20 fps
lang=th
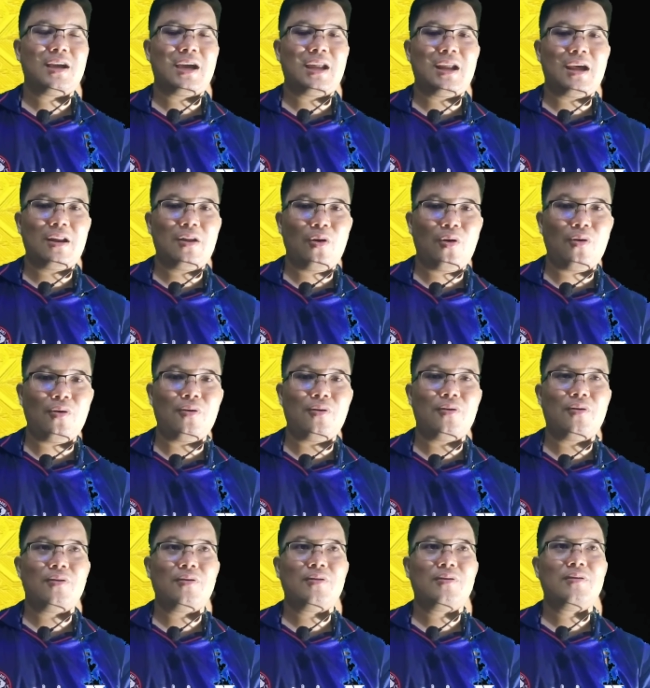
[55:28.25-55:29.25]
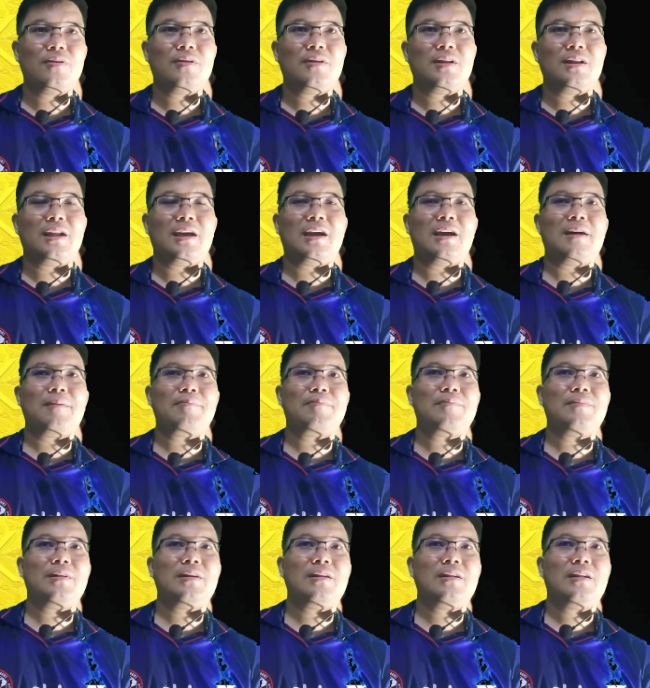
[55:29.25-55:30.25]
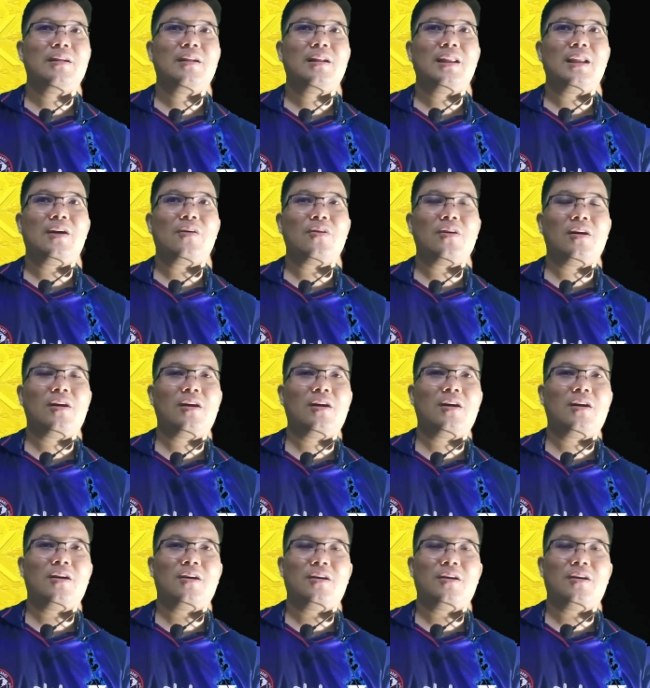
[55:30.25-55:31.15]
Cardano นะครับแล้วก็